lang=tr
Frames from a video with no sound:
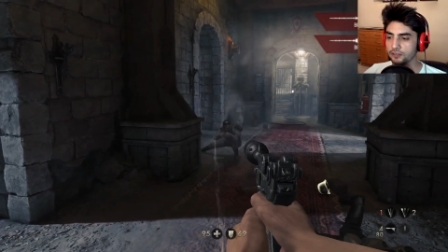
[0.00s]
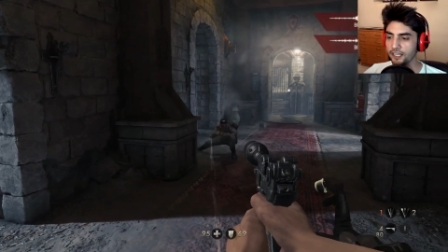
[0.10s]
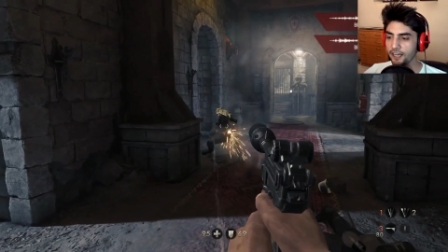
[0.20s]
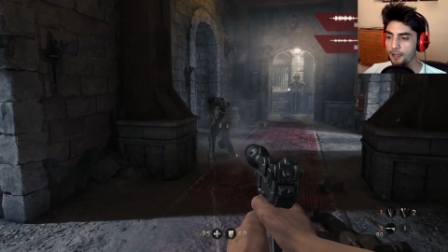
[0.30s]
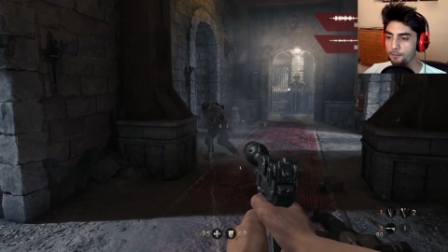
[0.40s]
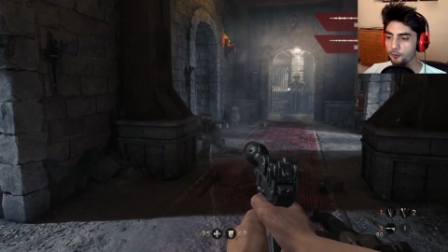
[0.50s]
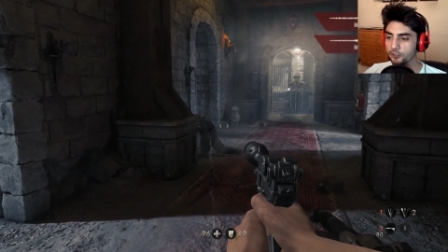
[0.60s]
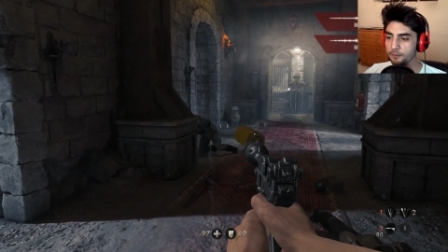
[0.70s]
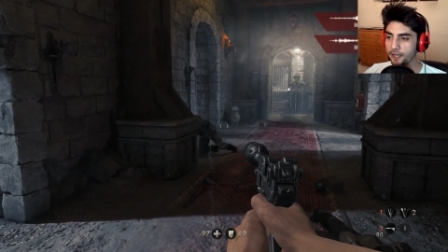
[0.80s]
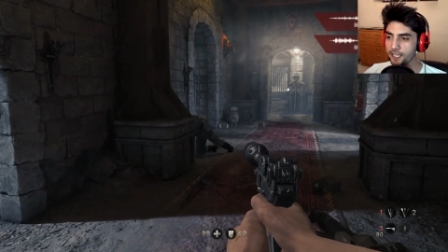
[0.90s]
Sen ne yapıyorsun
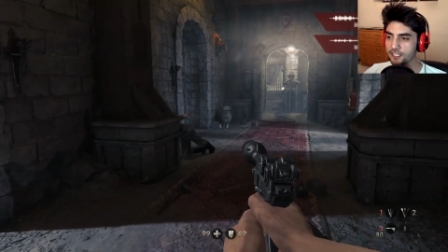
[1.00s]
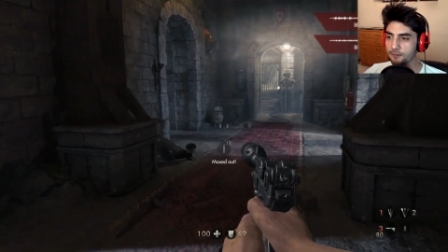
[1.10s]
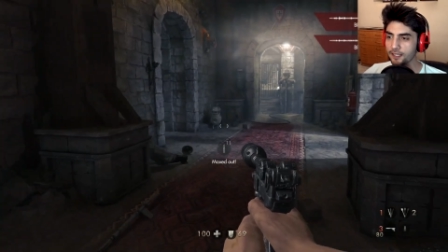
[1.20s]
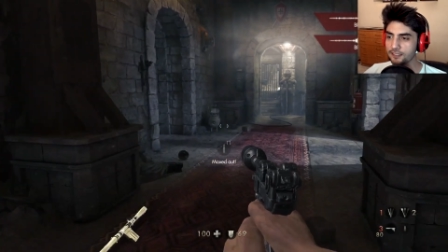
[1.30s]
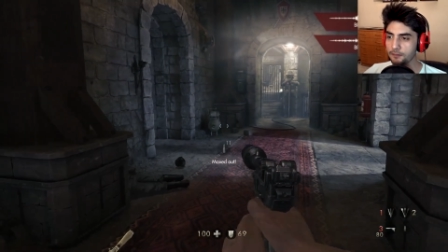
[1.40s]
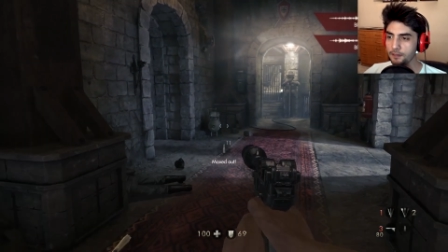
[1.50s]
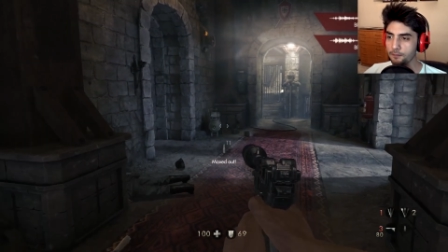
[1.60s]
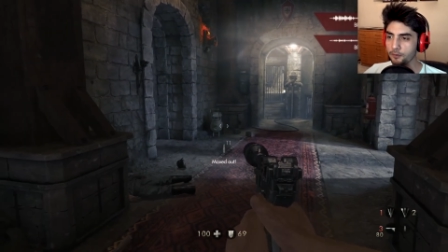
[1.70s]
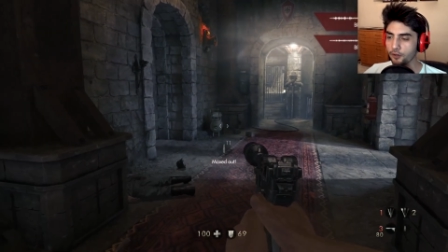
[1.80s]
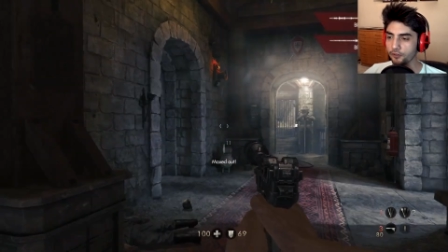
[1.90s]
orada manyak jimnastik mi
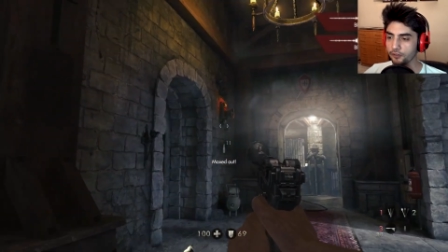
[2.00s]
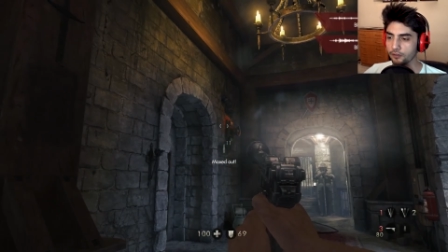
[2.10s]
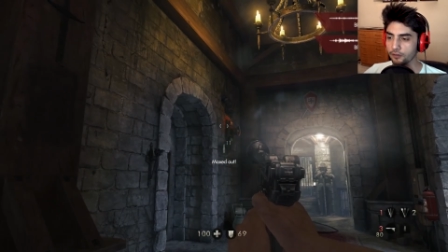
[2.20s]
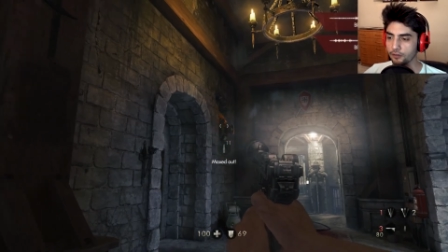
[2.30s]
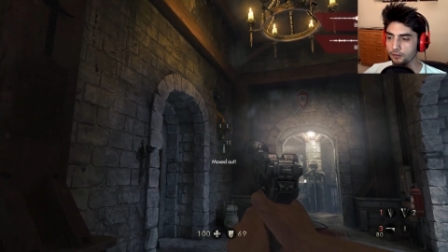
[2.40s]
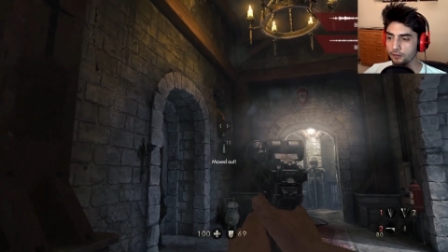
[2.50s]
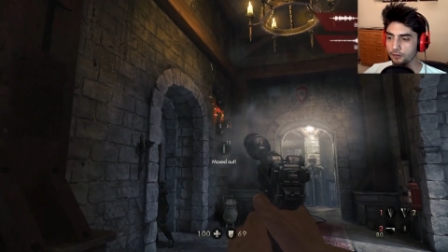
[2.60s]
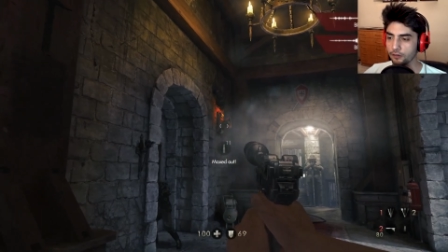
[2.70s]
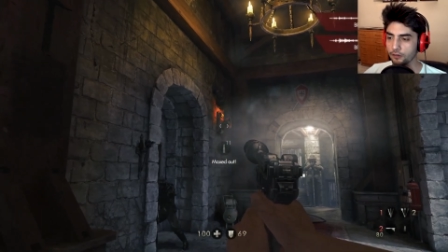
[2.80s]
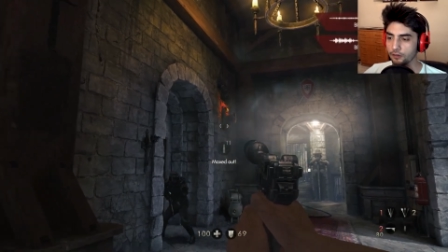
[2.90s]
yapıyorsun?
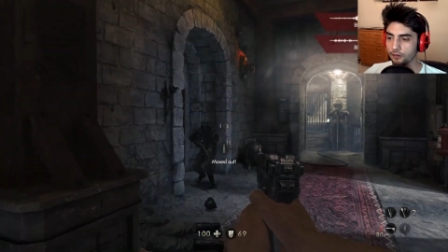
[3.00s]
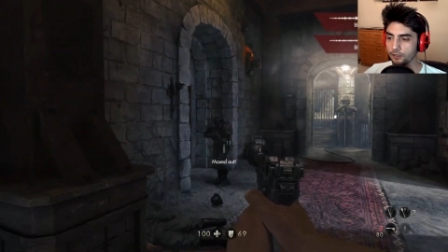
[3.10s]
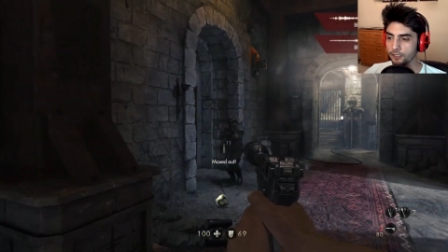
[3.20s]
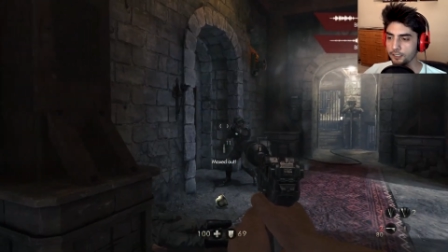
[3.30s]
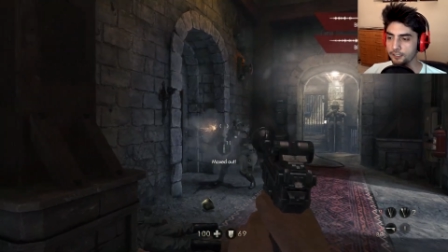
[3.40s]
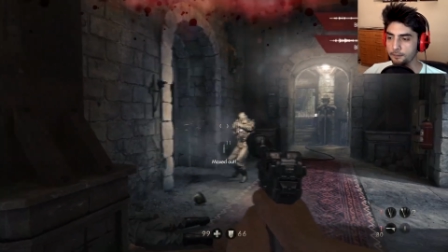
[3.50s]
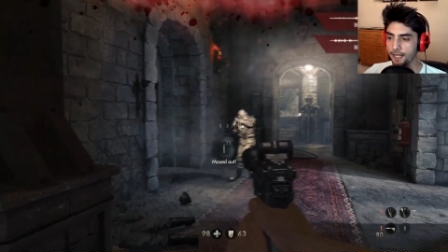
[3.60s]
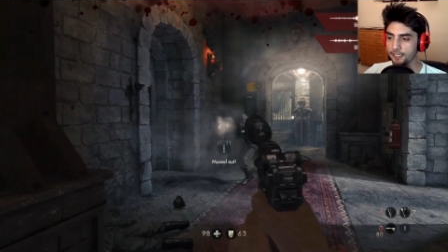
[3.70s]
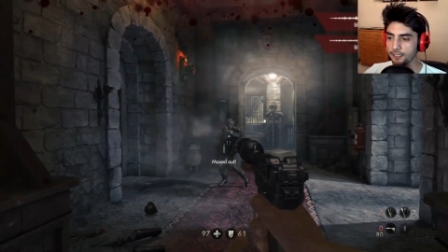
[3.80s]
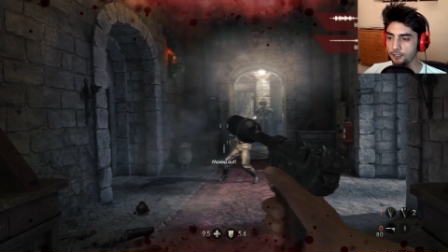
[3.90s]
Kırılır
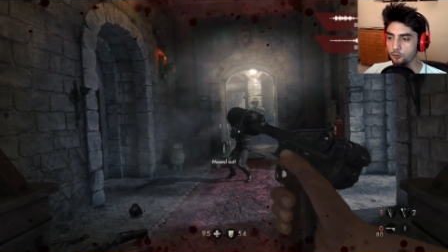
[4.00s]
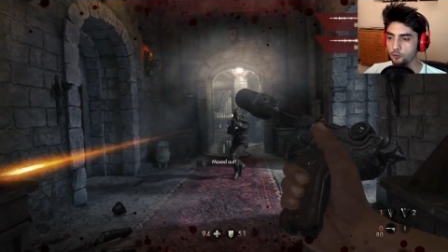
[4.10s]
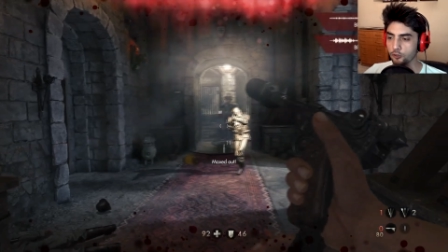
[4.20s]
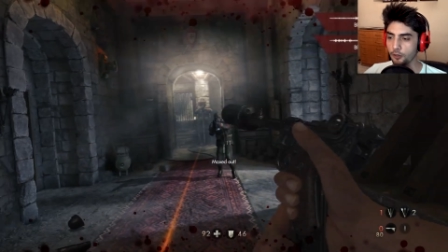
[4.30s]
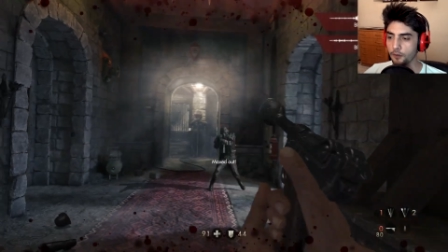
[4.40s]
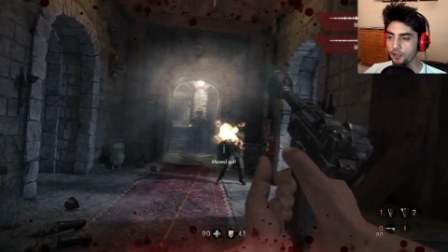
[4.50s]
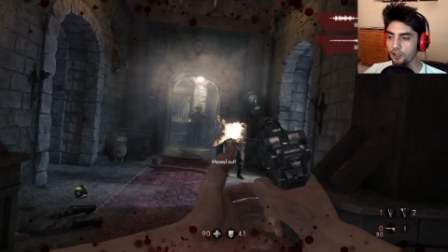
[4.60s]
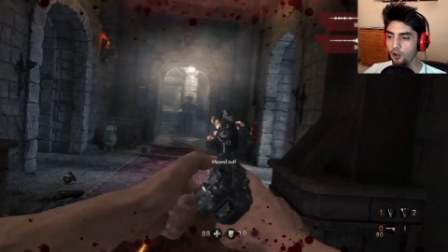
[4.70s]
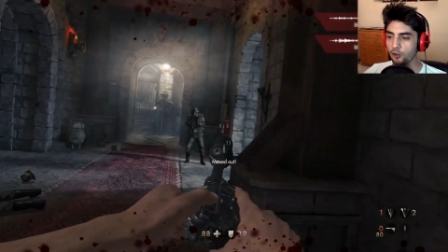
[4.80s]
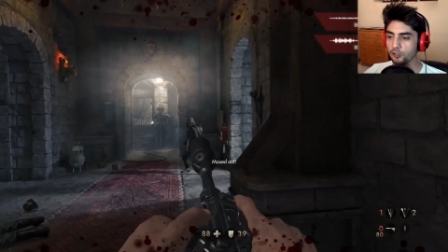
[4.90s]
belki diye düşündüm.
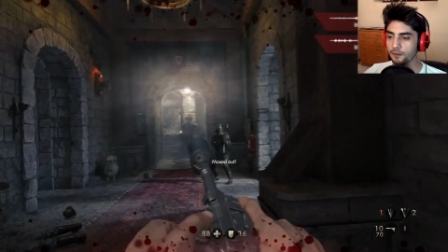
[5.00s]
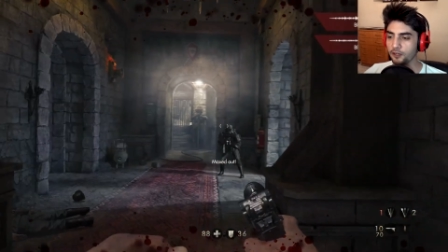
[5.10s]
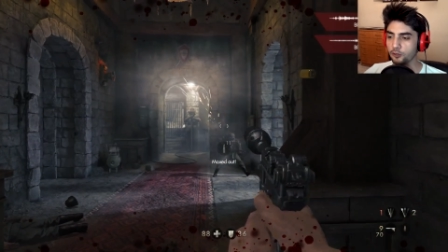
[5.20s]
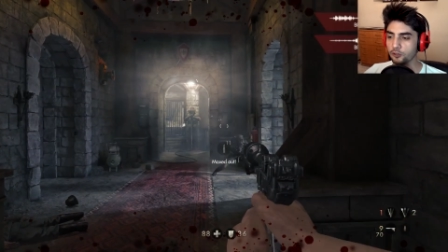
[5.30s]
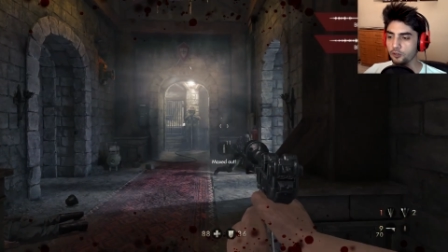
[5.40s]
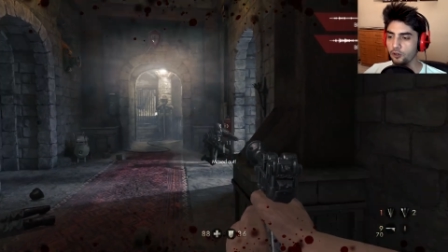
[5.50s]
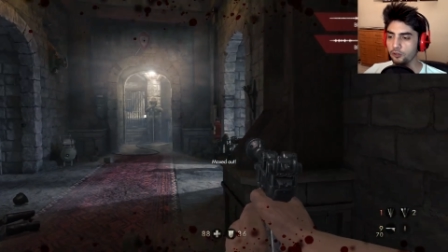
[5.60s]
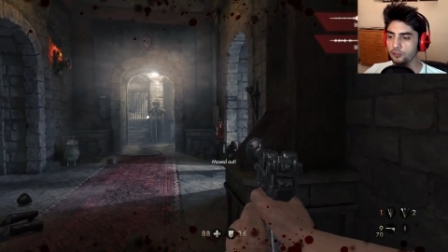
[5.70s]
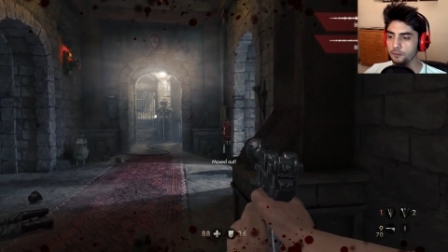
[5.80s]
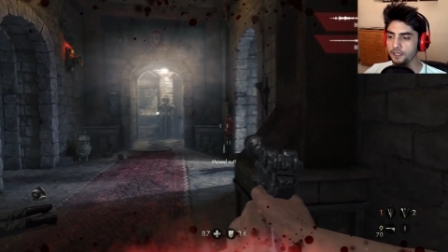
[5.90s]
Öldür beni öldür.
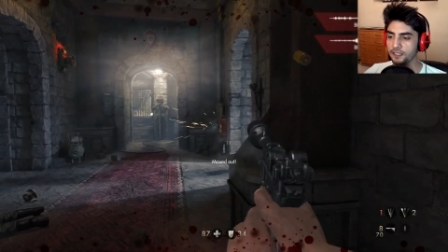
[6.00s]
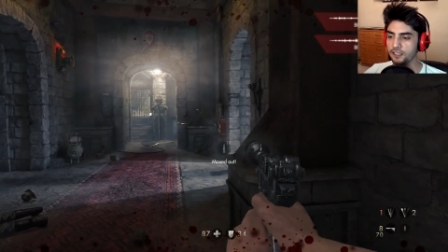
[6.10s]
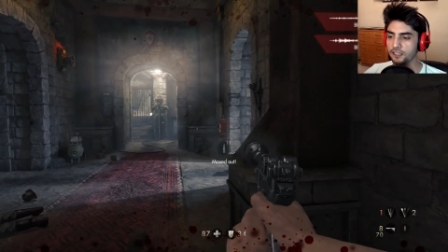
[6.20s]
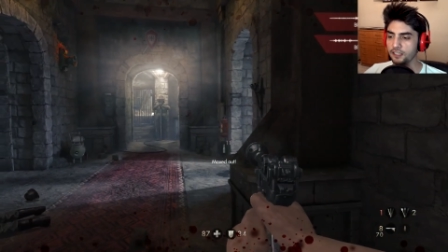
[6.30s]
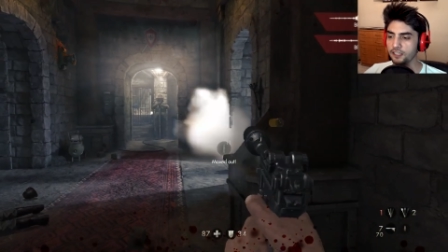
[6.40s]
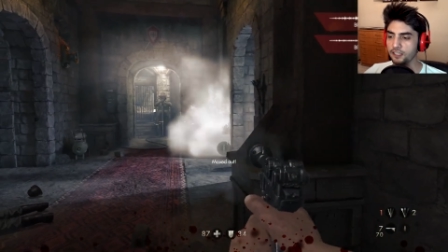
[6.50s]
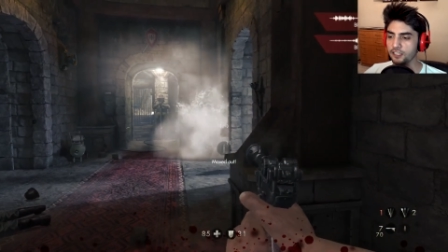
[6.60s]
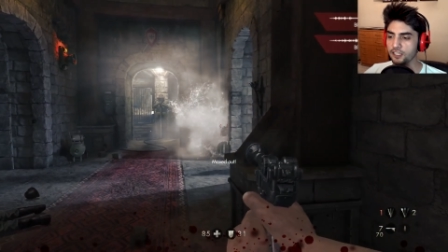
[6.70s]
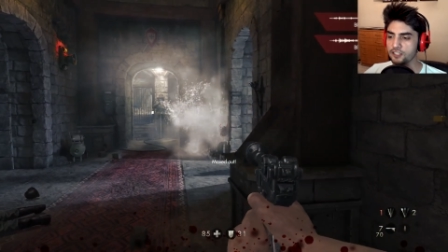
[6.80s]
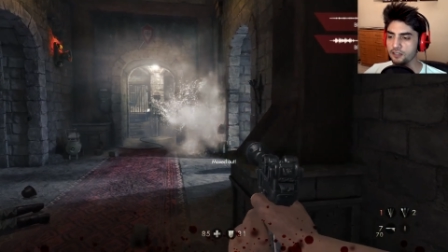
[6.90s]
Öldür beni
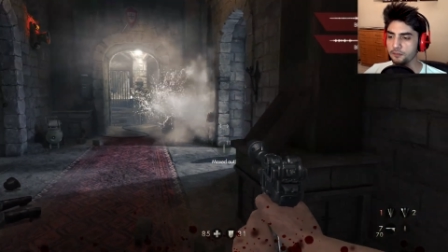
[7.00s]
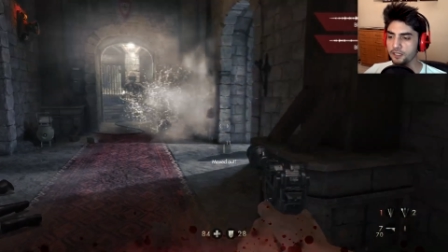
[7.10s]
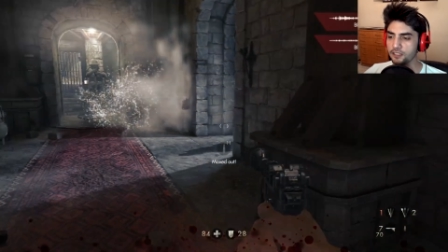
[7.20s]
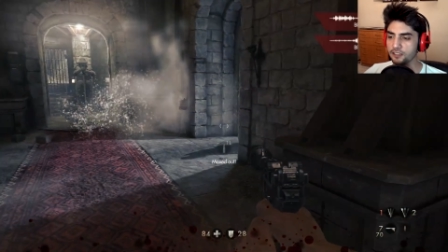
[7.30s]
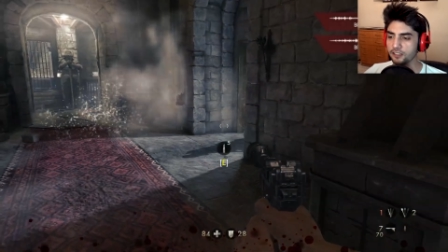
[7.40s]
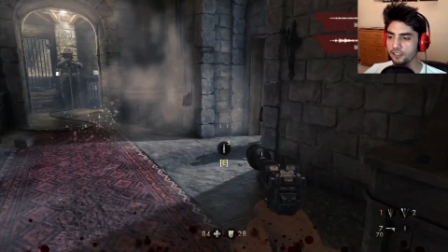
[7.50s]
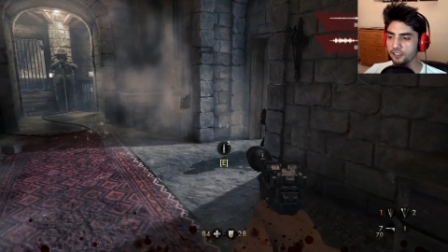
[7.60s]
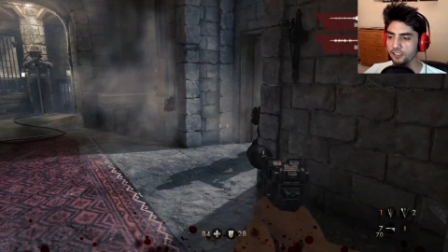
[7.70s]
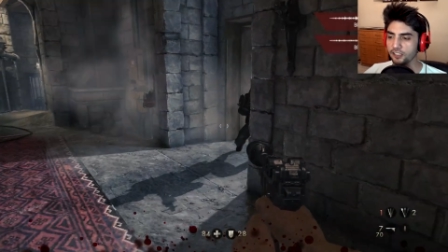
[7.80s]
yaşamayı